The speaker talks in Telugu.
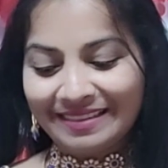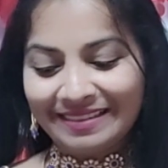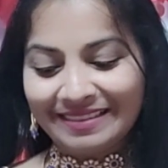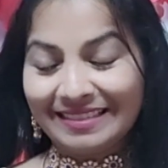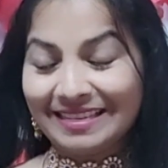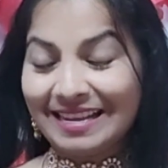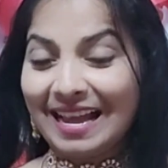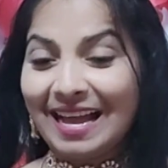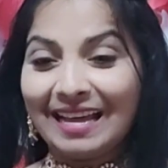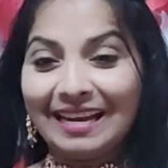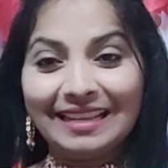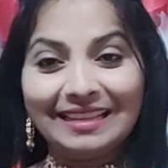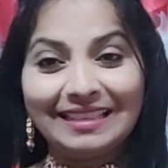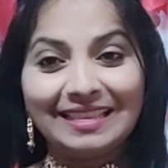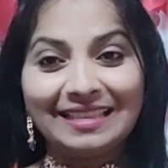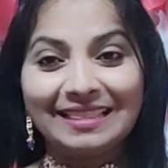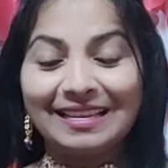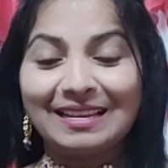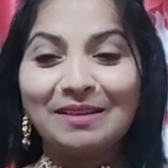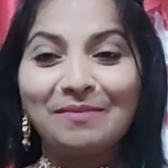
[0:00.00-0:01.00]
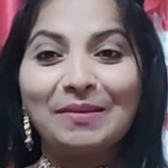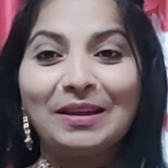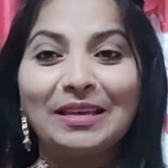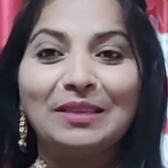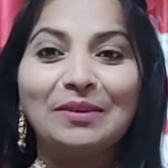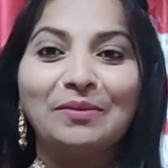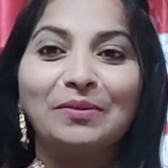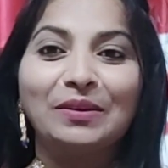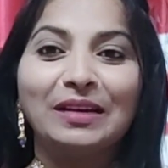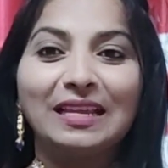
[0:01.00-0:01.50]
చాలా తతంగం
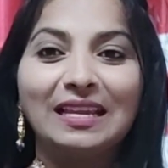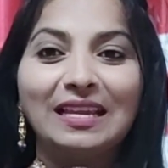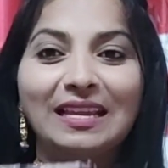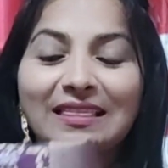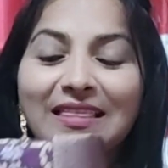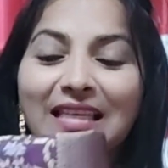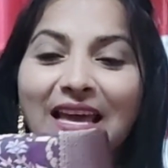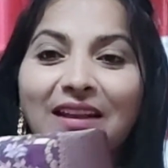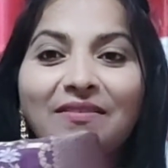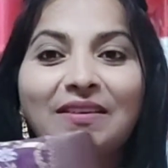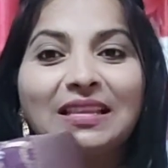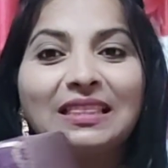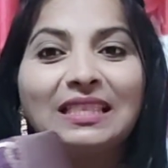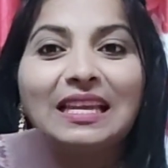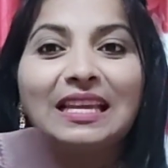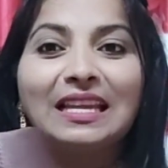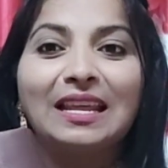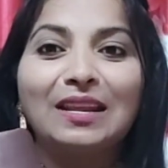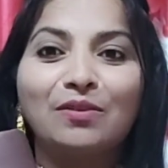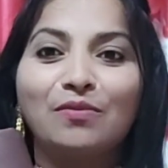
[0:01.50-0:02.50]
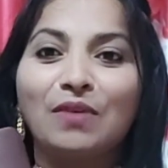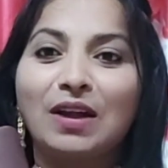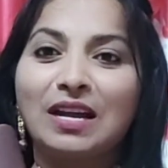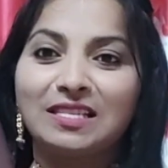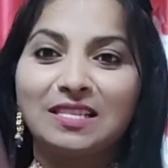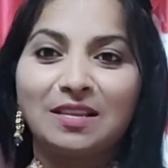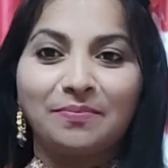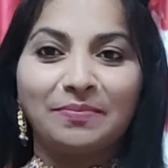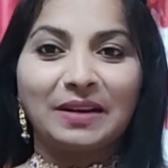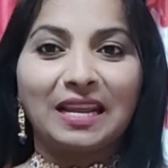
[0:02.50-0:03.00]
అయితే ఉంది తర్వాతకి నేను
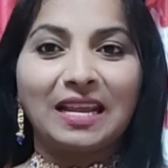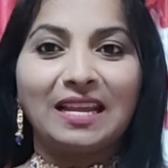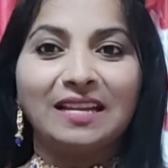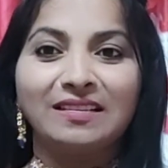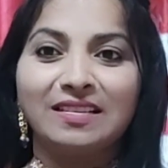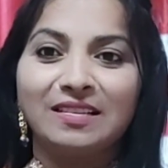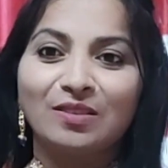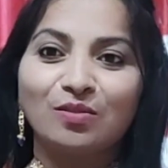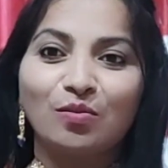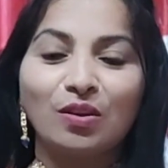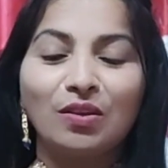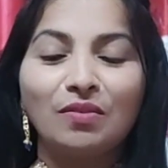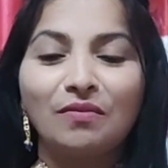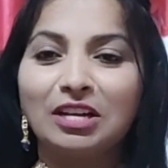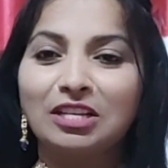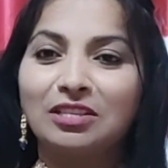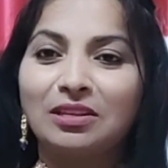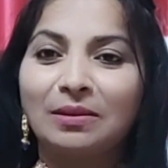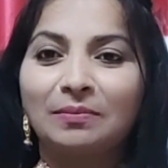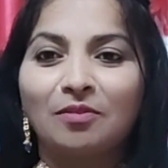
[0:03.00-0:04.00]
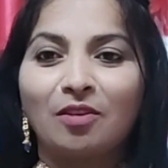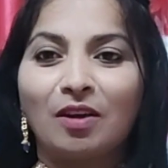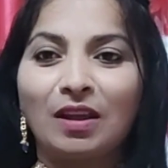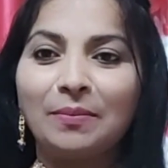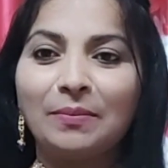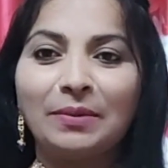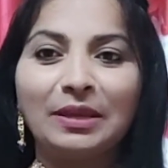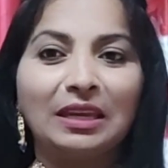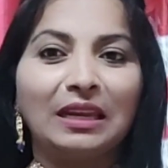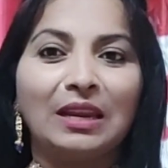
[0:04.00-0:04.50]
వాట్సాప్ క్రియేట్ చేసుకుని వాట్సాప్ ద్వారా
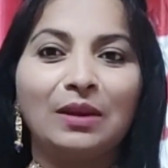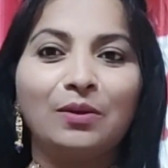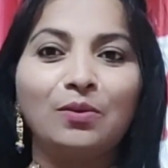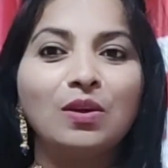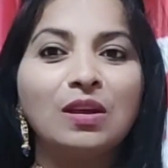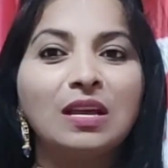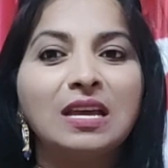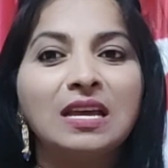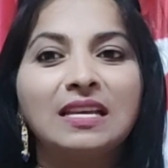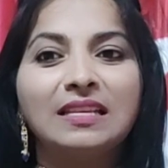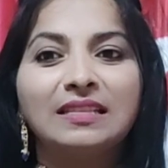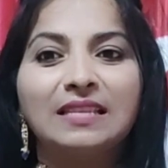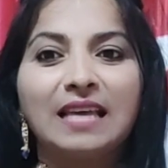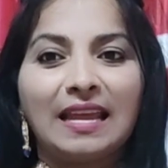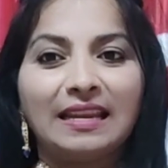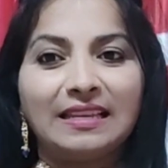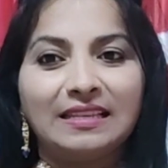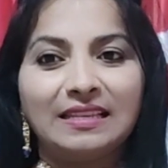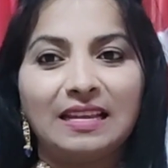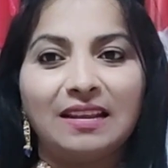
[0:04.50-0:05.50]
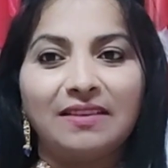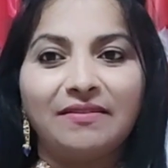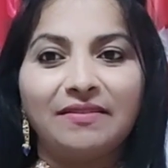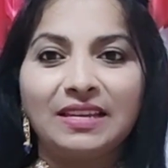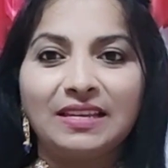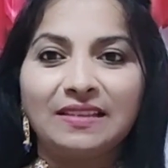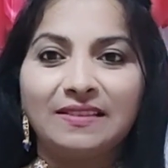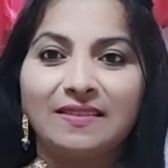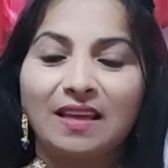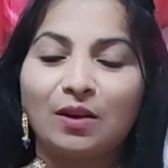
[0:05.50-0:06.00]
మీకు నేను శారీస్ అనేవి
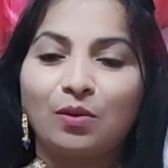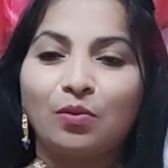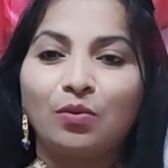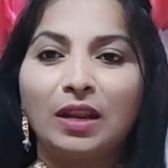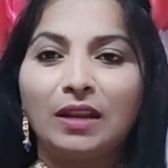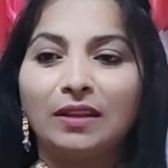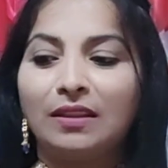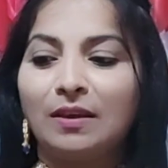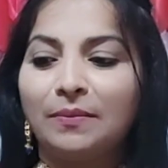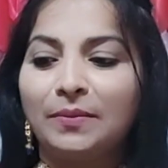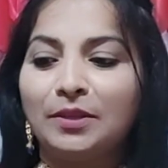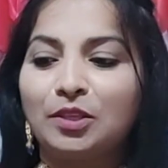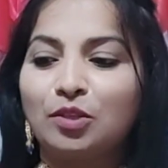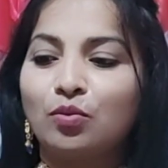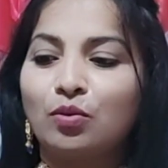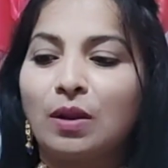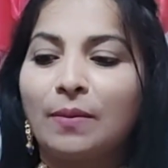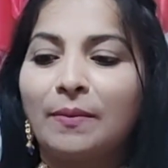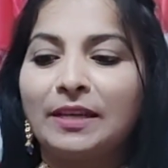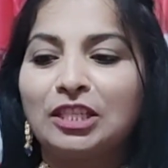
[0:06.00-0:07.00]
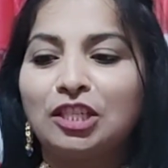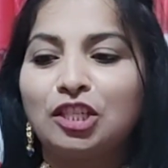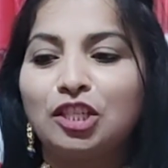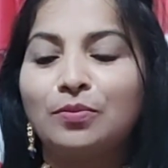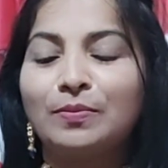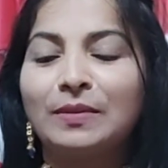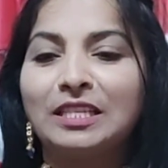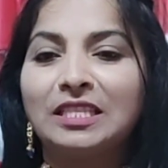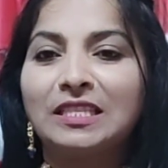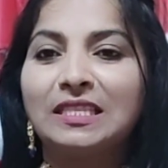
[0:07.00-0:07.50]
ఇస్తాను నేను తెప్పించుకున్న మంచి
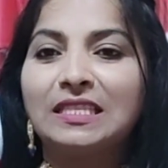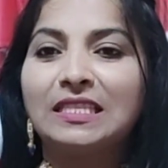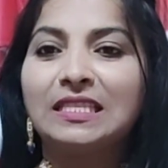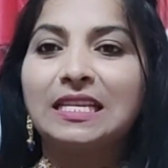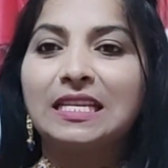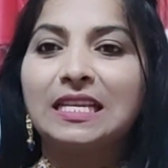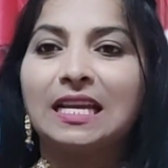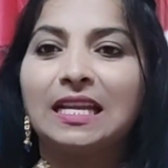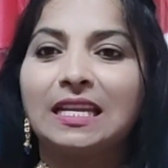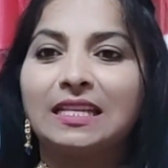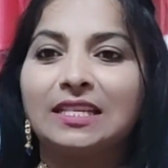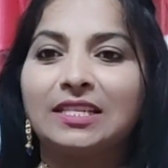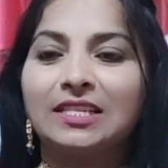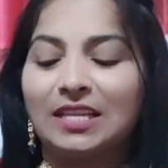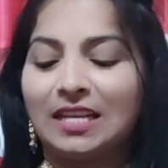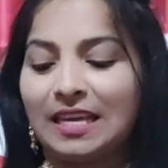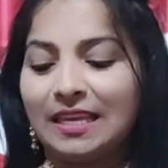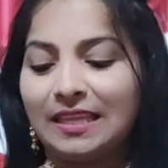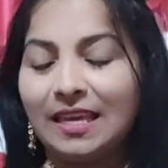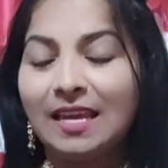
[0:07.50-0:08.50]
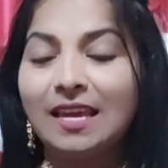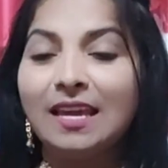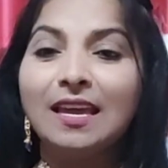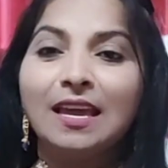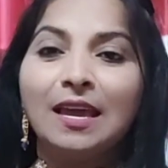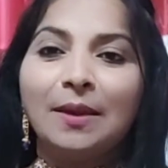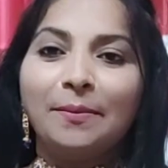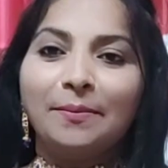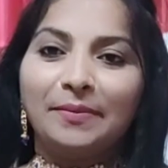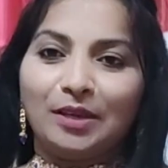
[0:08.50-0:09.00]
మంచి కలెక్షన్ అయితే
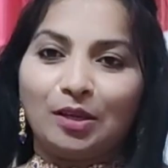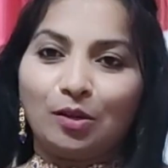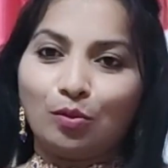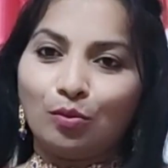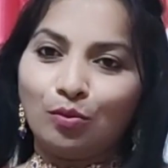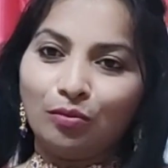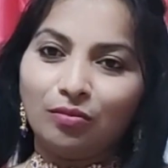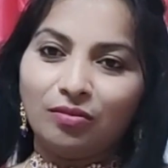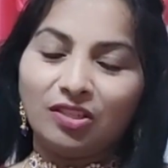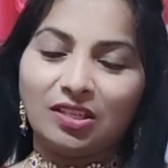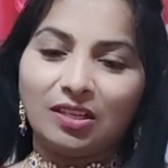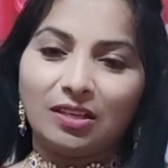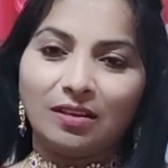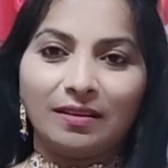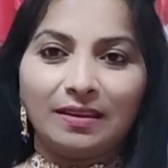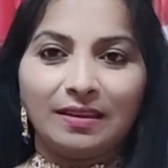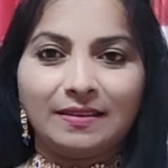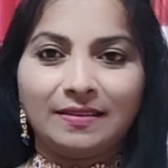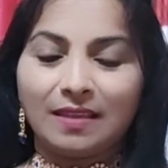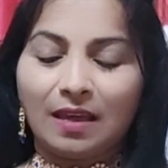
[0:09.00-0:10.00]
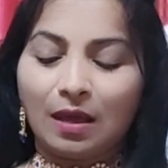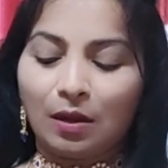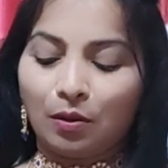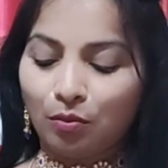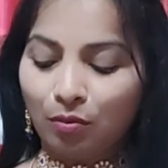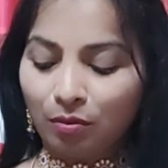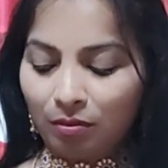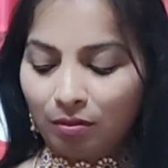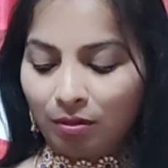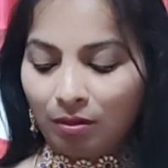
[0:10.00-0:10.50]
మీకు
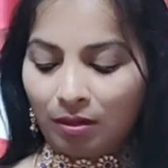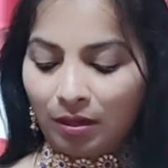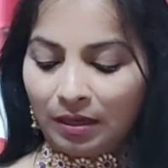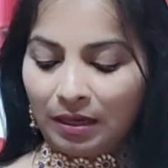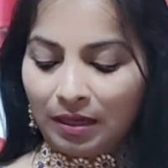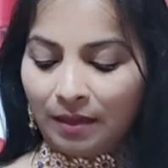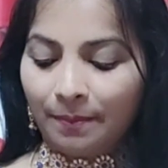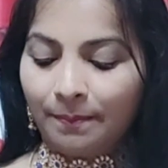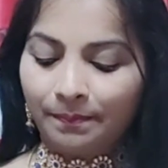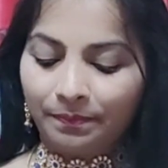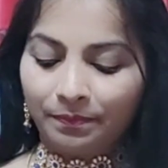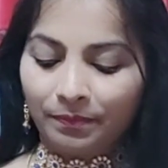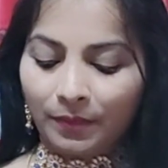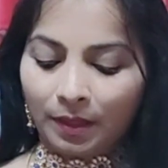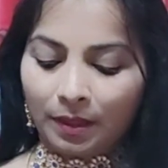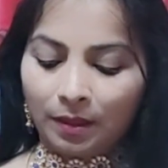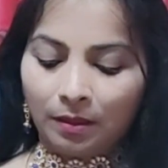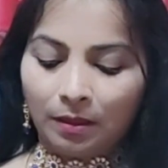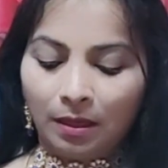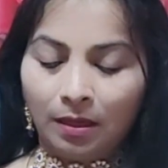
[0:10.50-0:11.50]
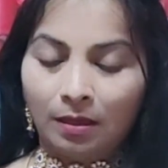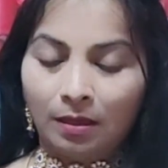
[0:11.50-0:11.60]
ఇస్తాను అంటే అదే